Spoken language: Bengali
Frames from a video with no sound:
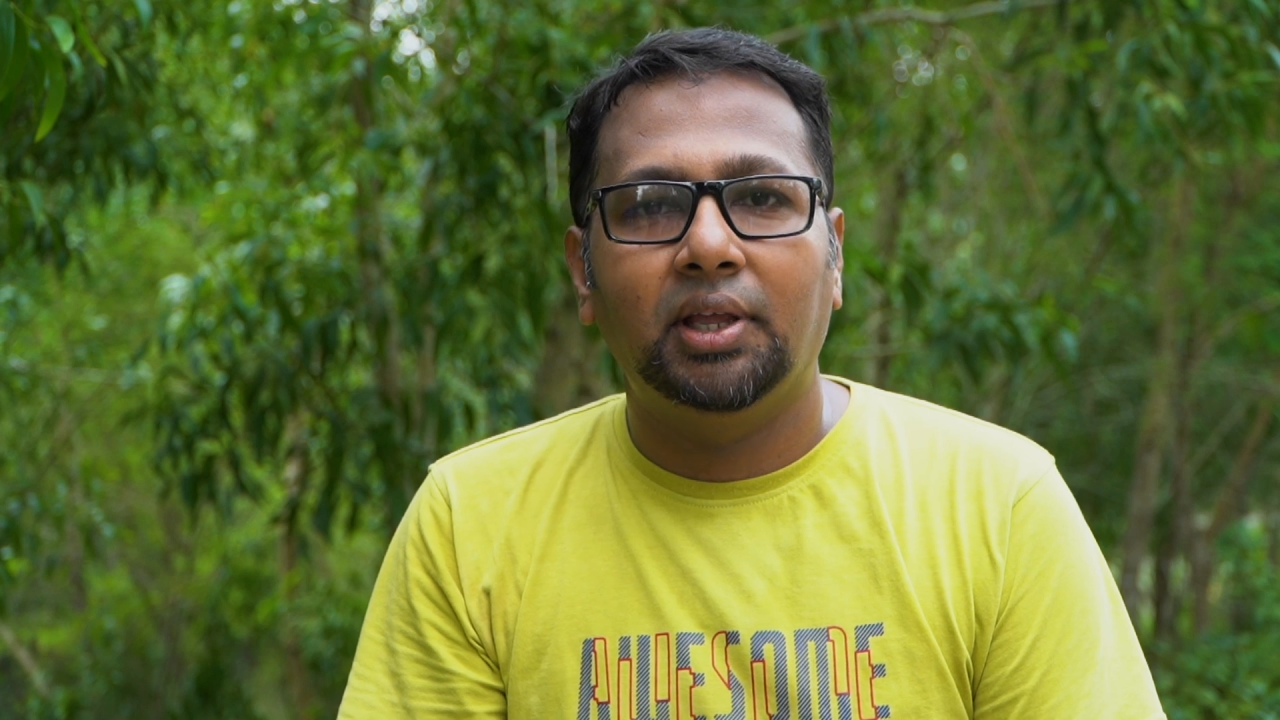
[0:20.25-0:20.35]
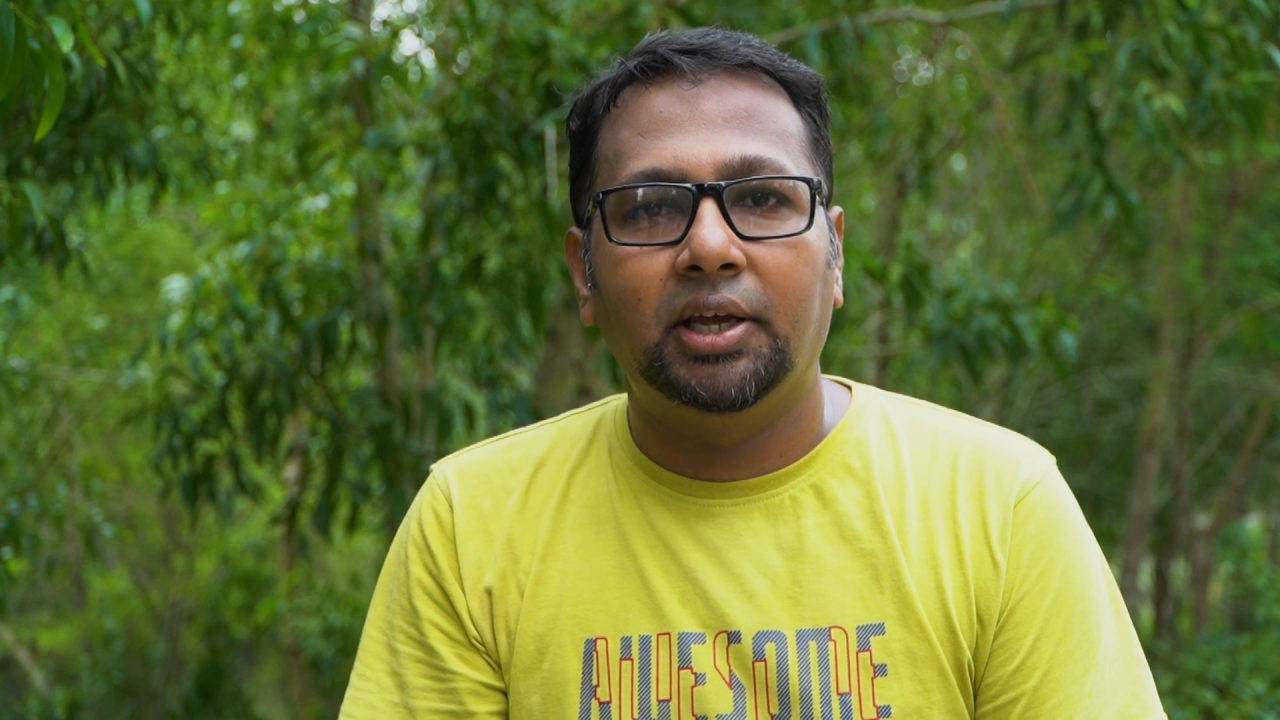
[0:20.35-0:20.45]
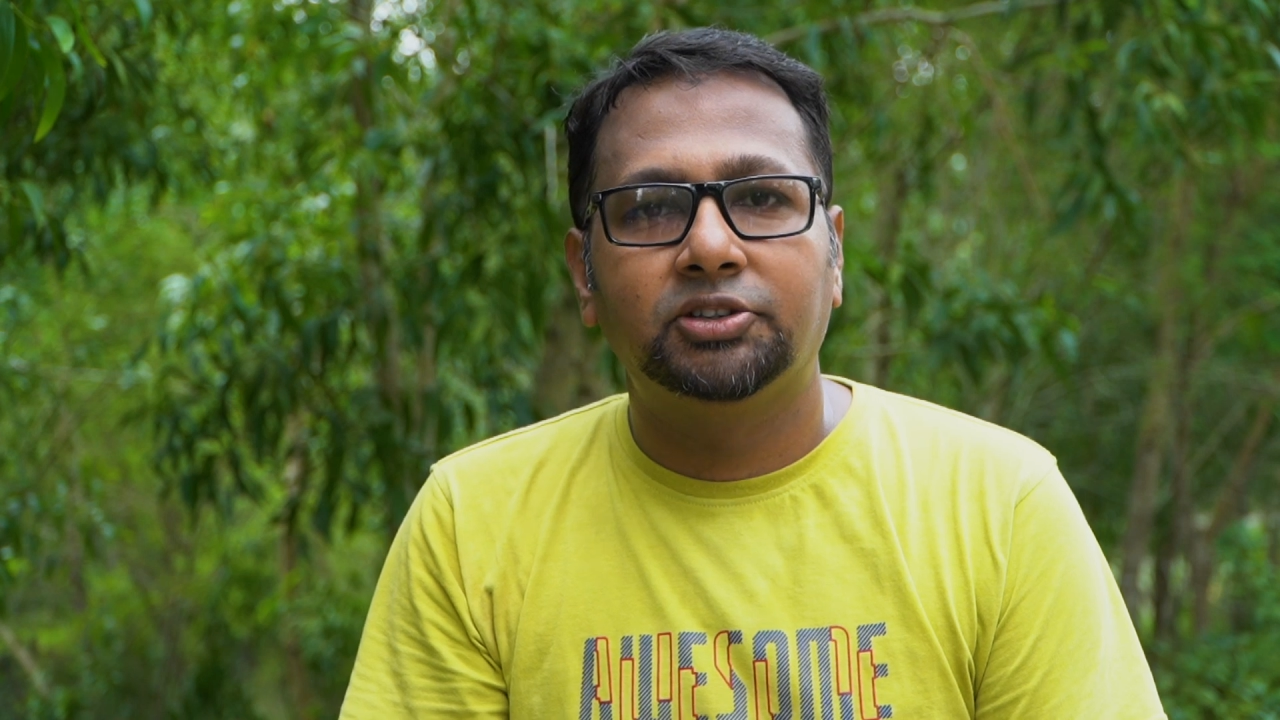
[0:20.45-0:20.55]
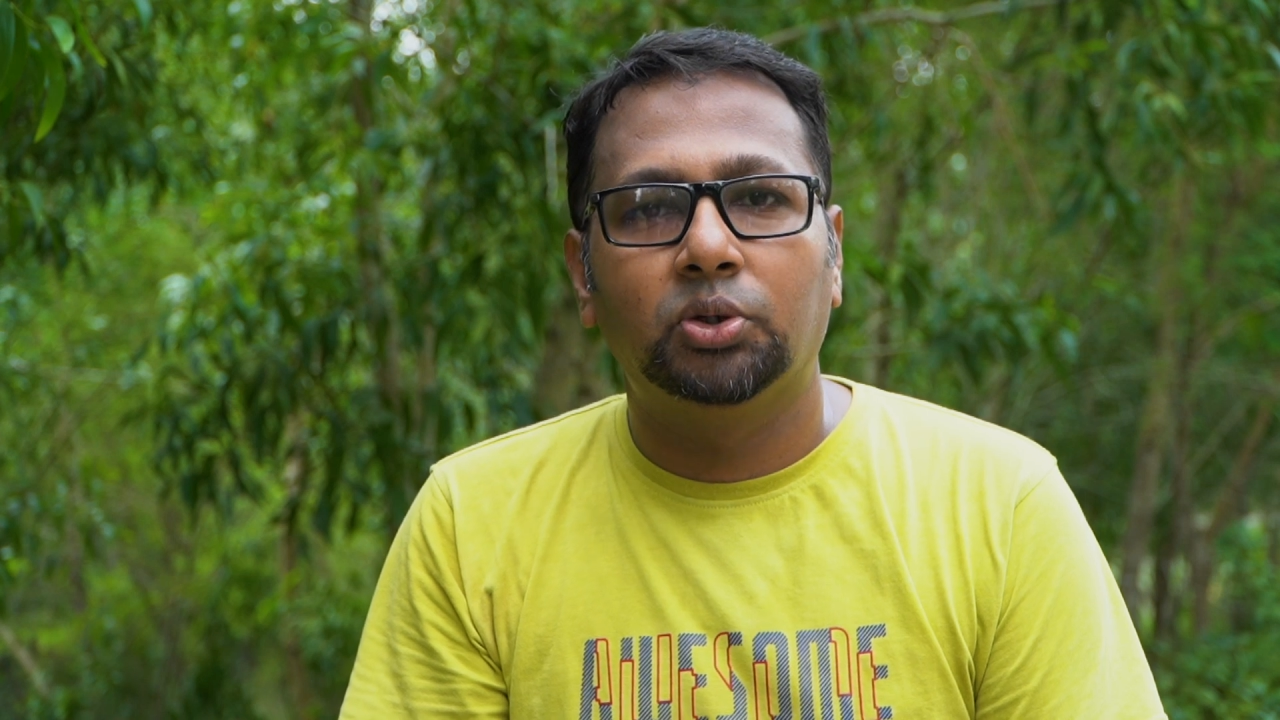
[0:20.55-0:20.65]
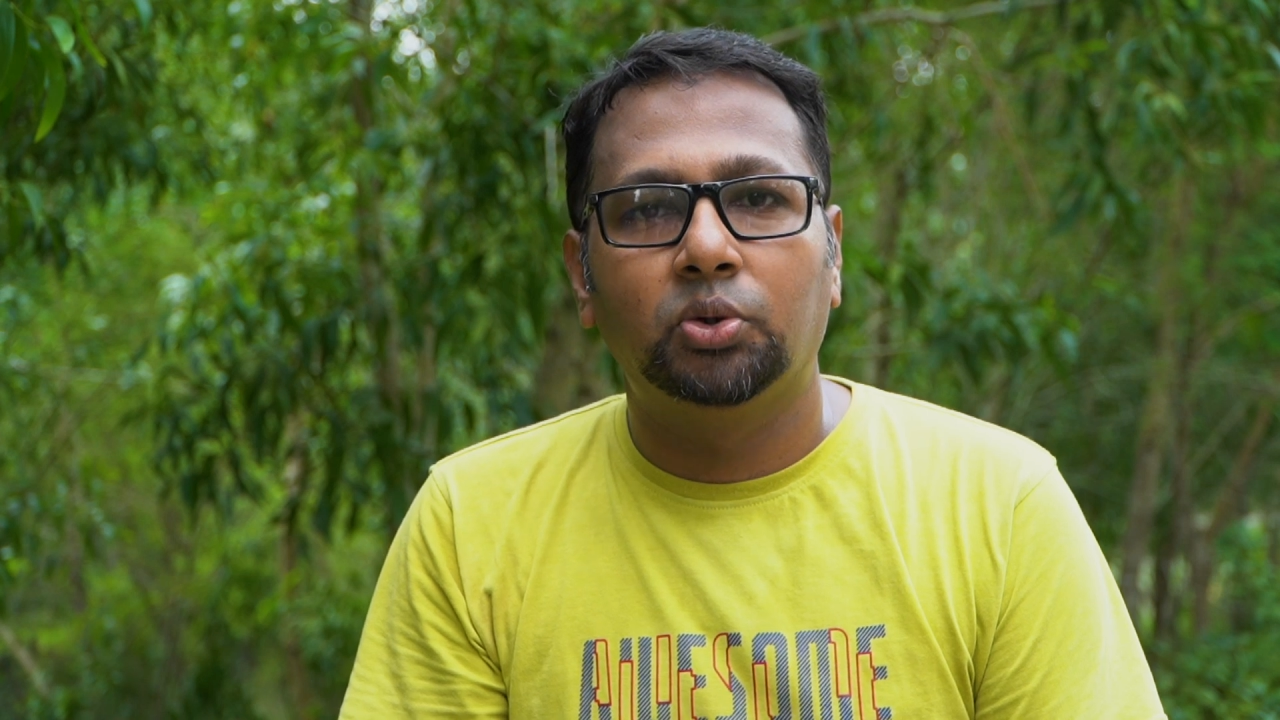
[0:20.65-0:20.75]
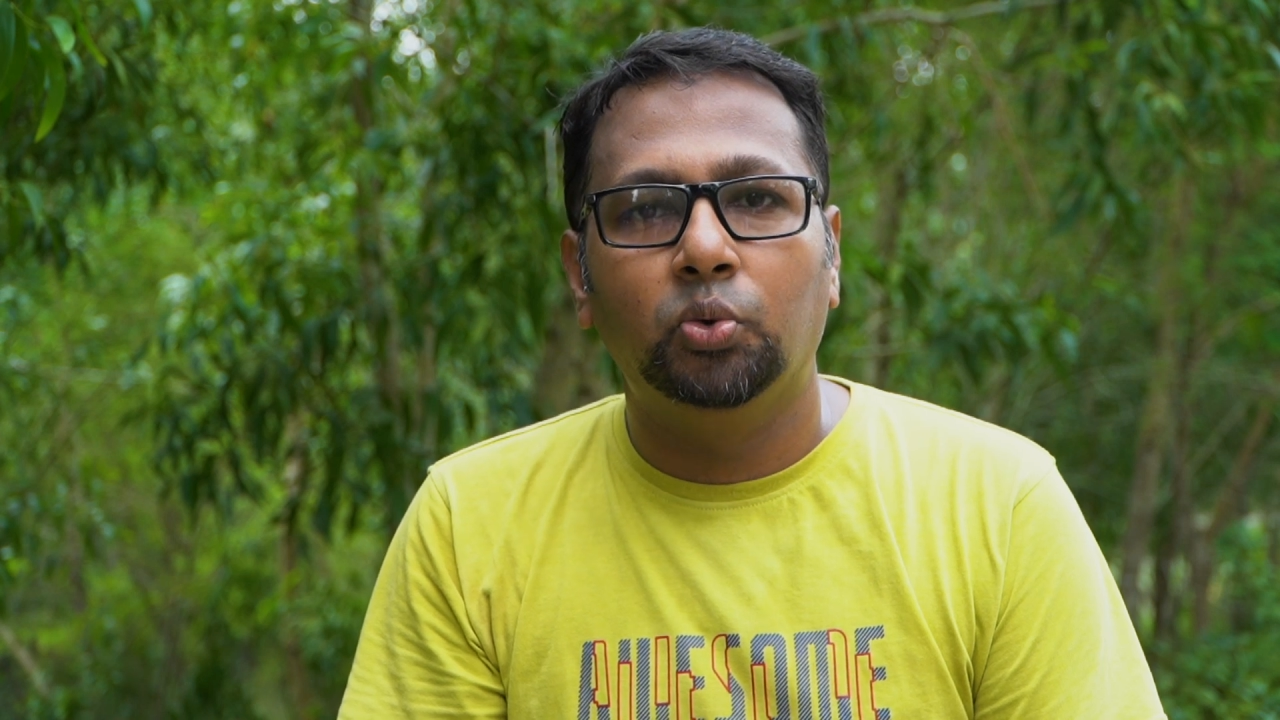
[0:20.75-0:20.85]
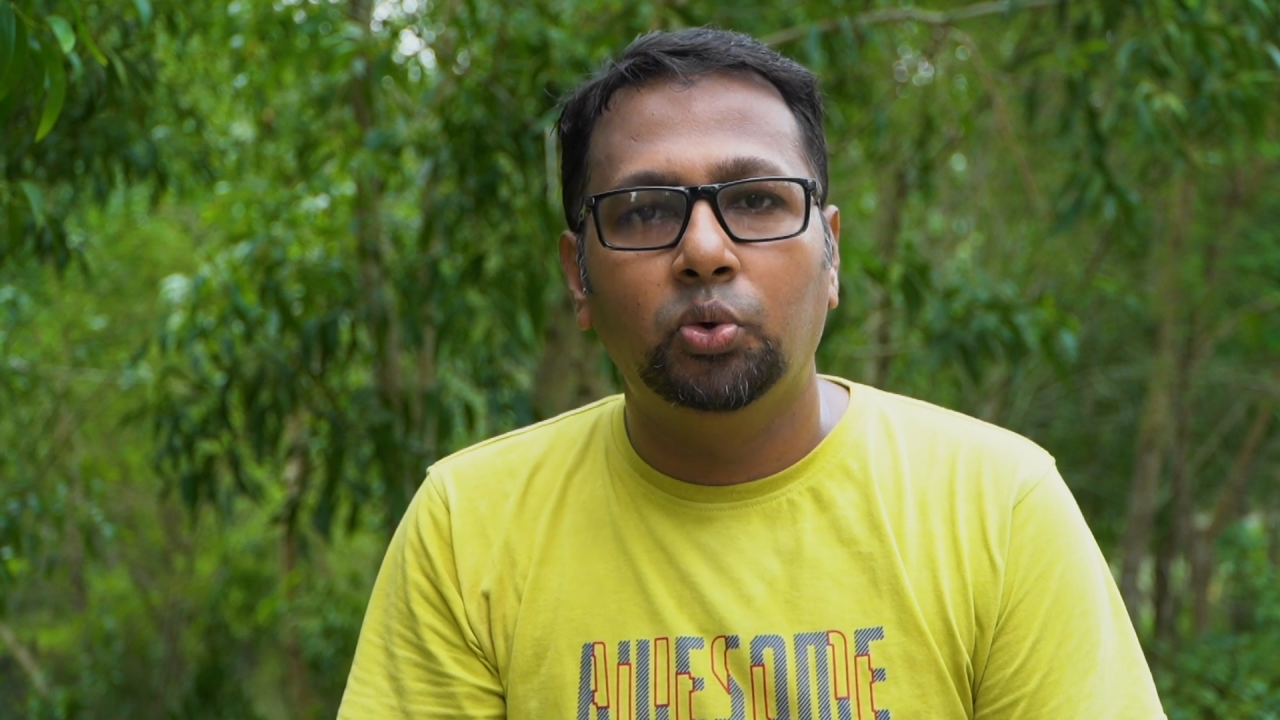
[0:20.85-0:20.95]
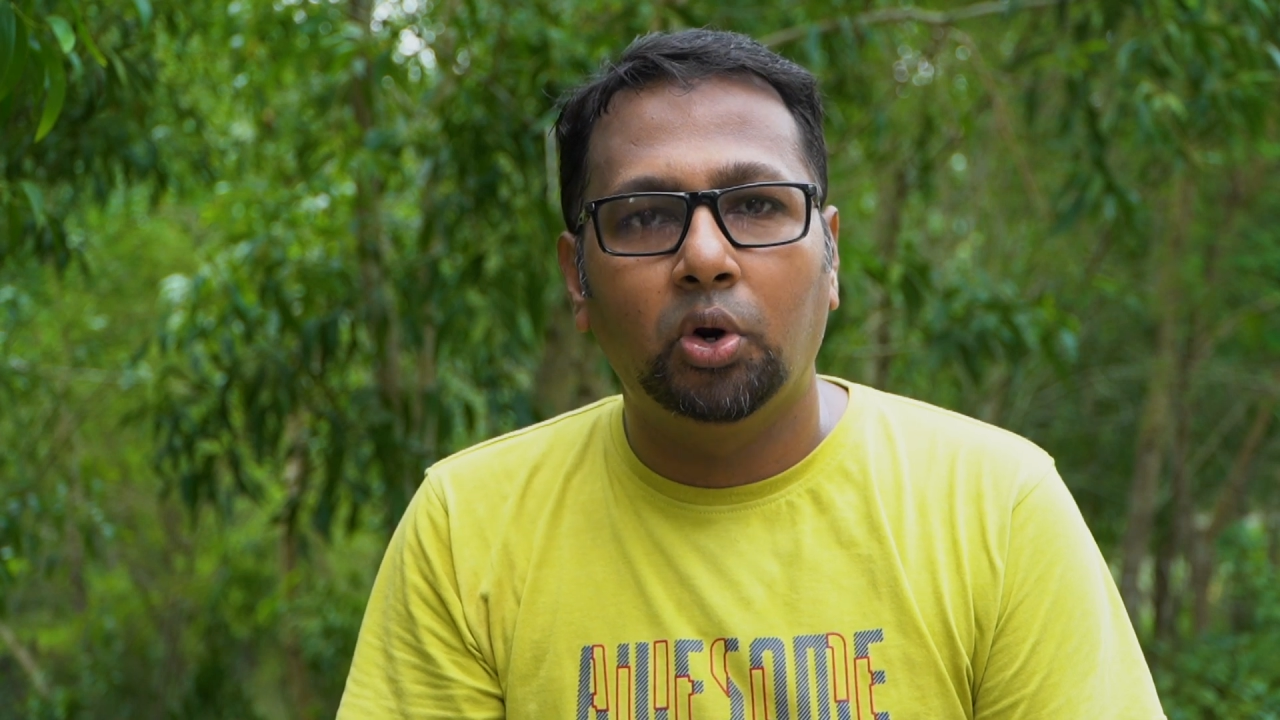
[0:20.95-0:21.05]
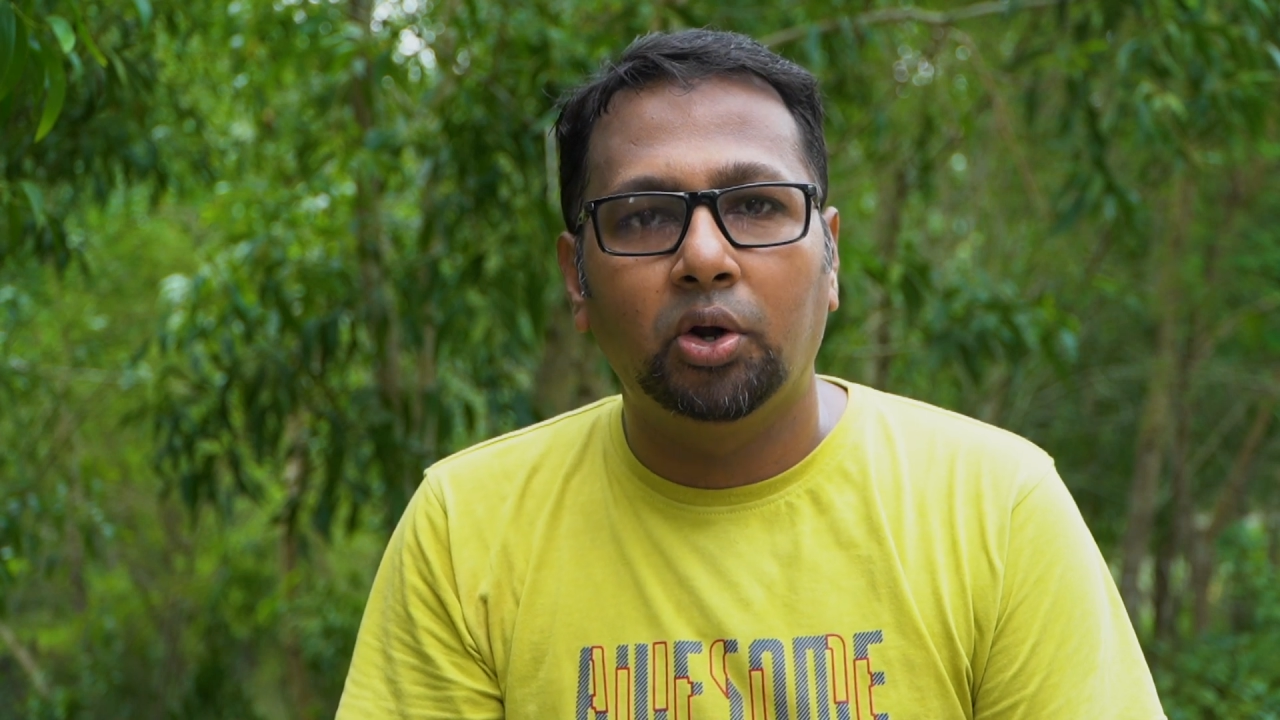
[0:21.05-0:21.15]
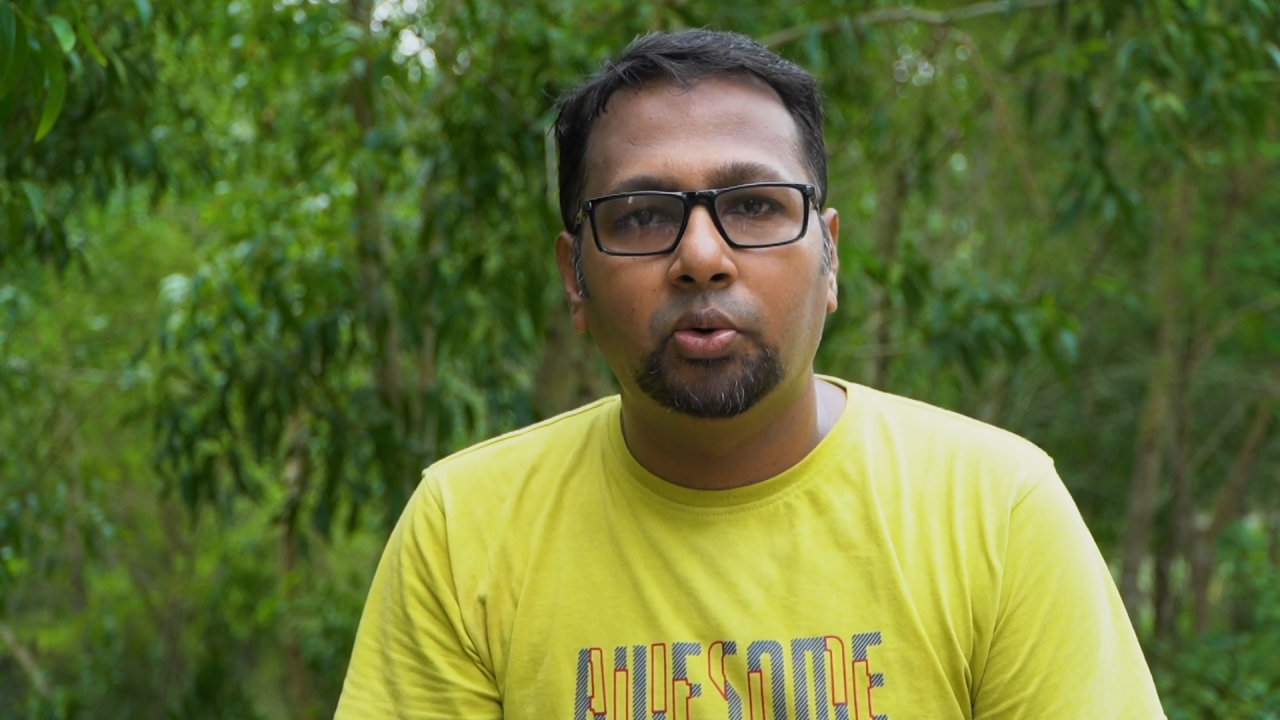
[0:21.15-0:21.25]
একজন
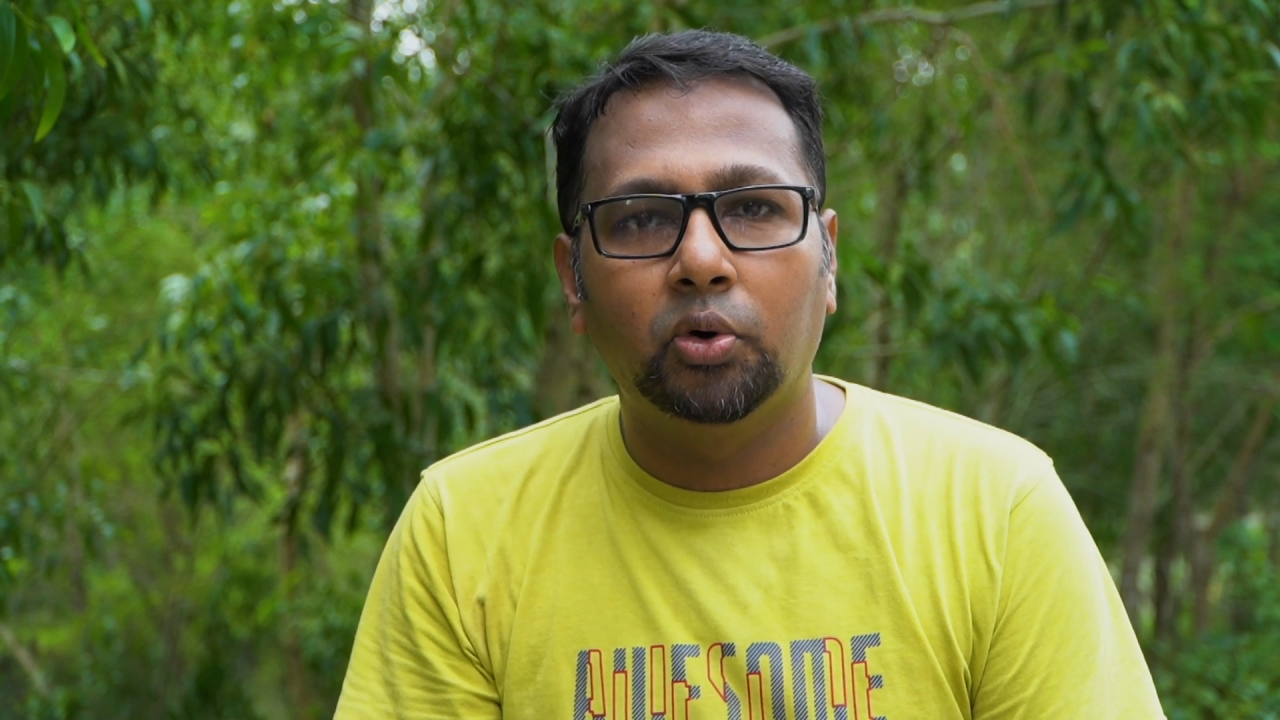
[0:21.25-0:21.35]
উন্নয়ন